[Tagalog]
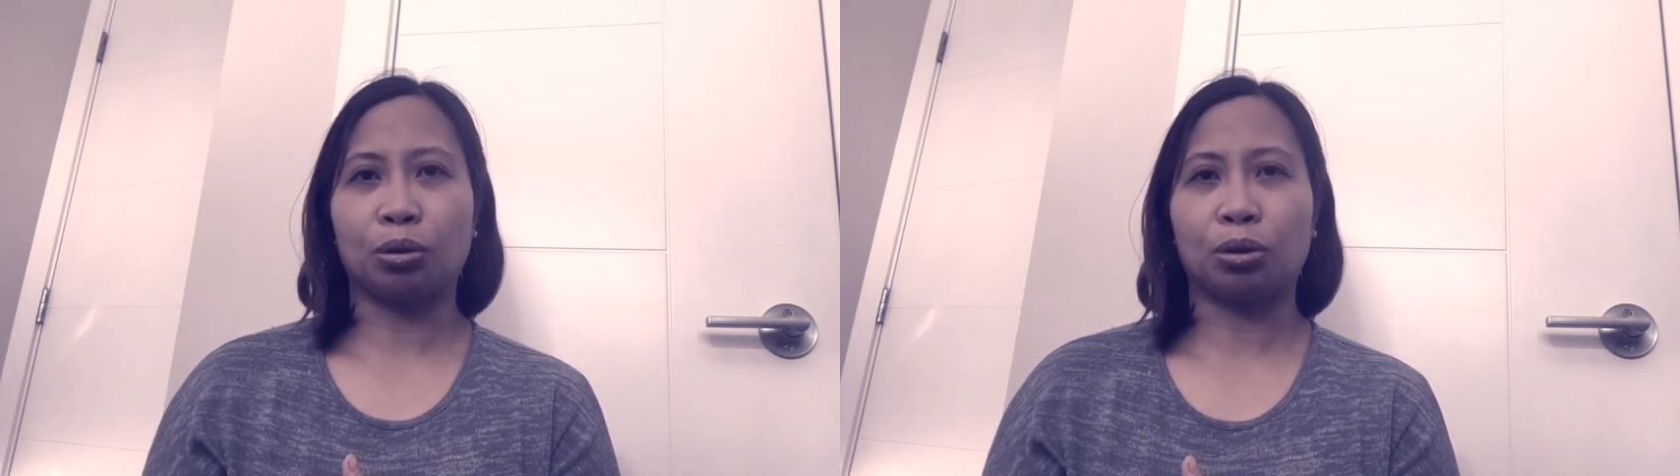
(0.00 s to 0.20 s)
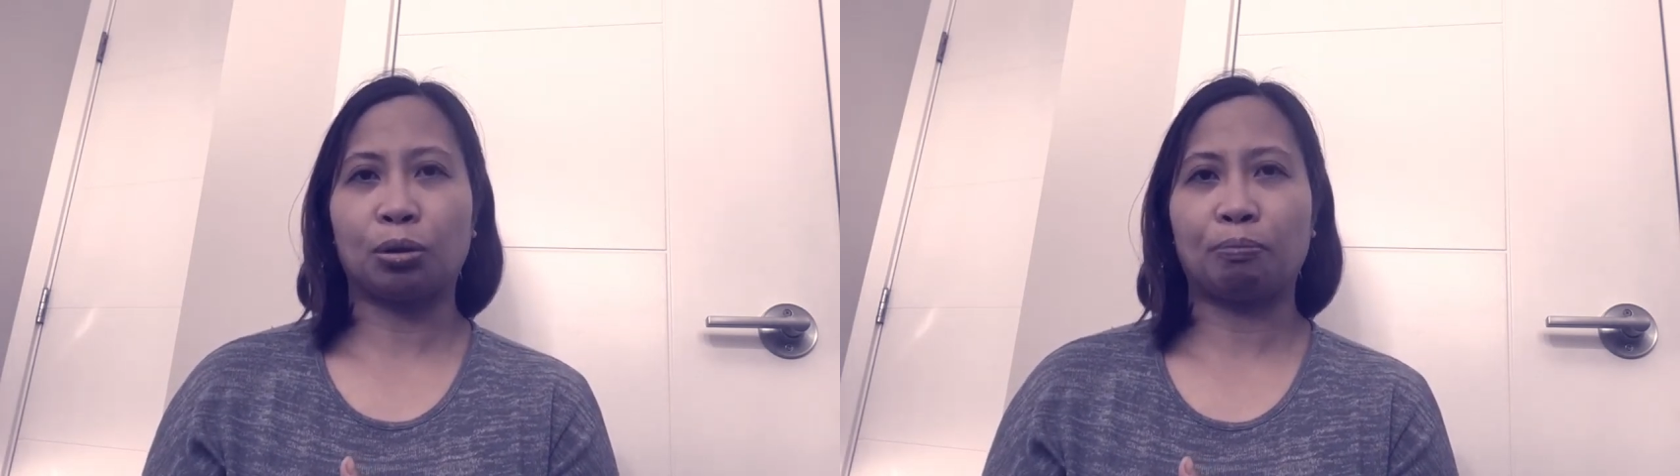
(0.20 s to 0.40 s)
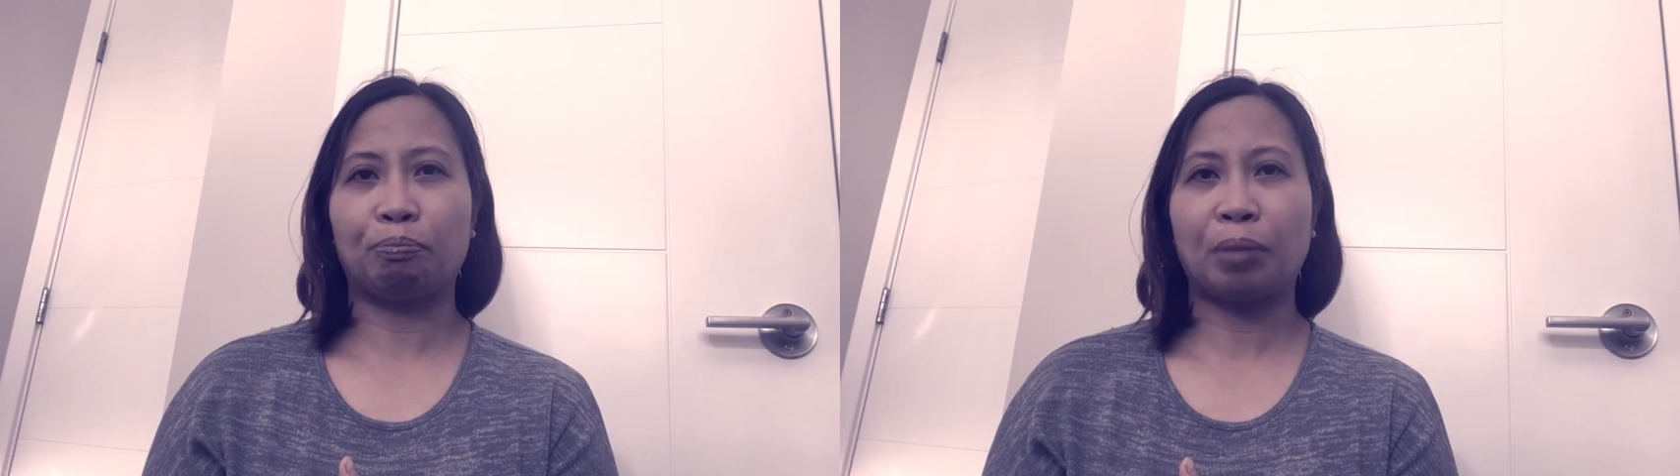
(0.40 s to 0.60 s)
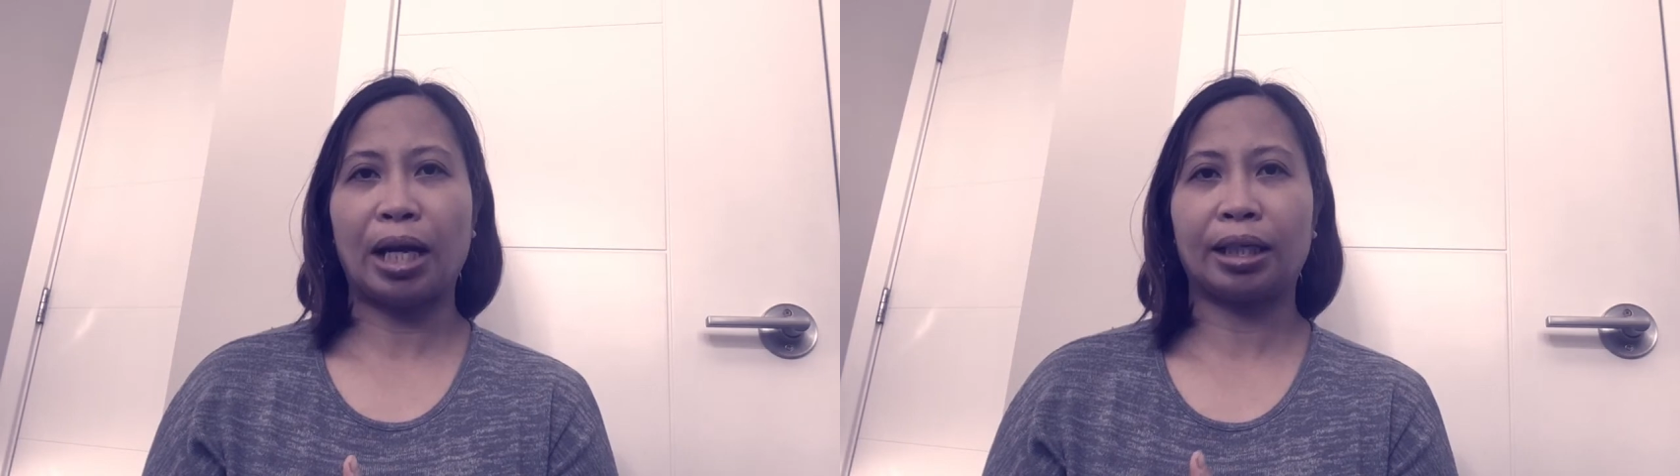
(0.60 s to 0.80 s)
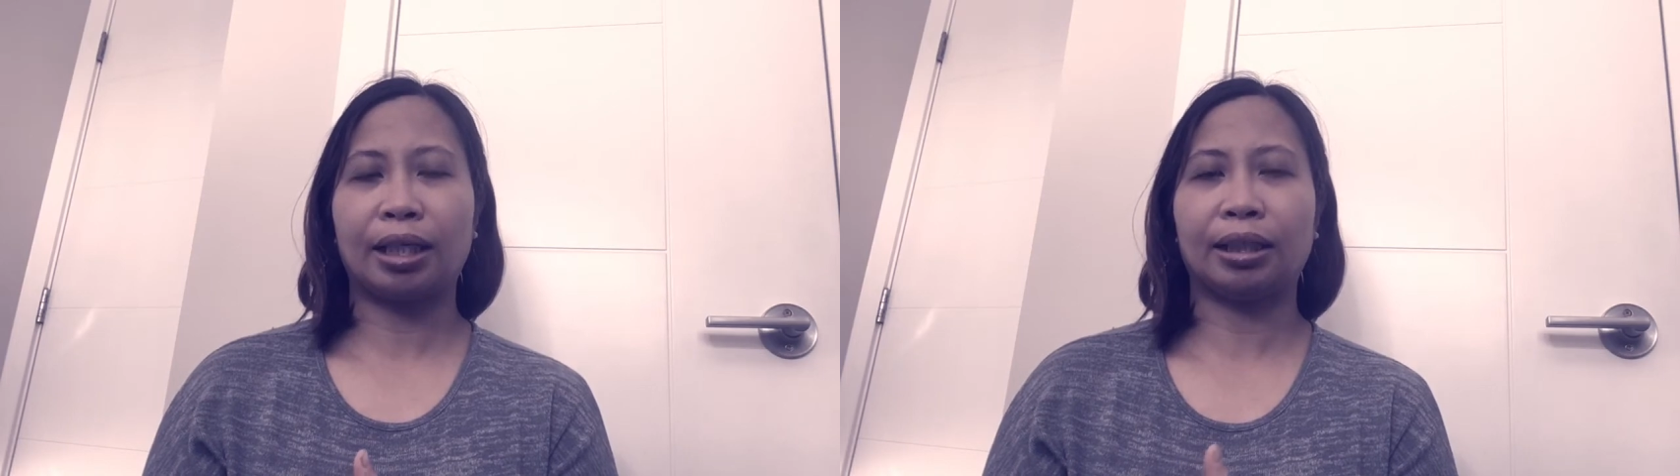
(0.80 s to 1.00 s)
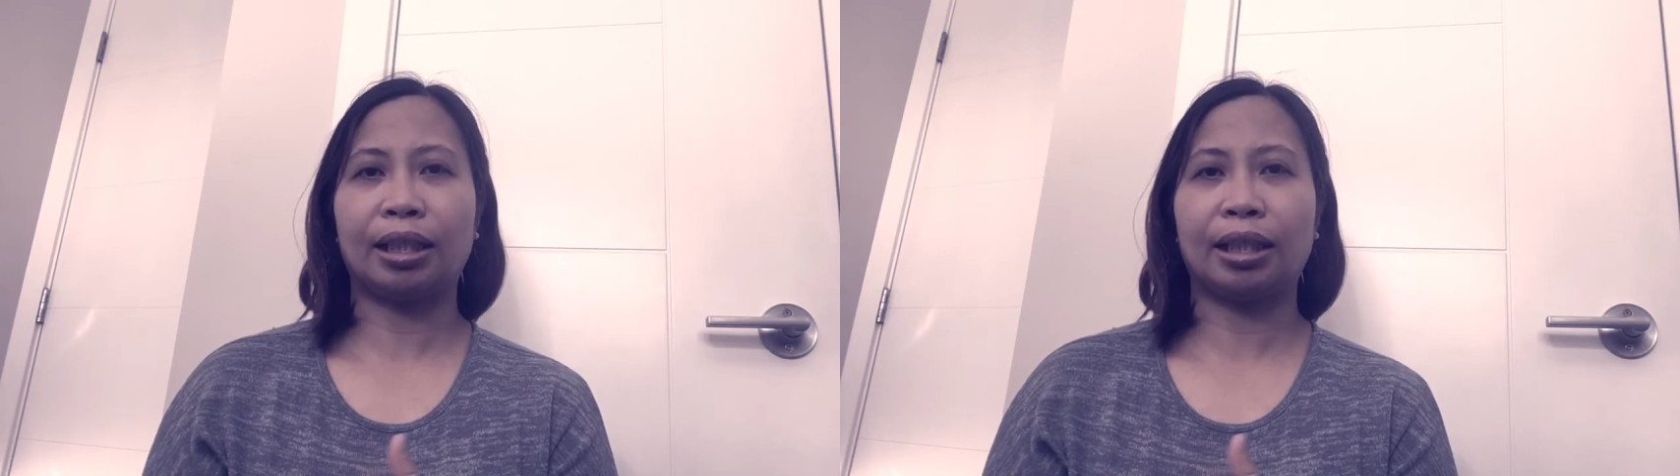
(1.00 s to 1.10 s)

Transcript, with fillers: So, parang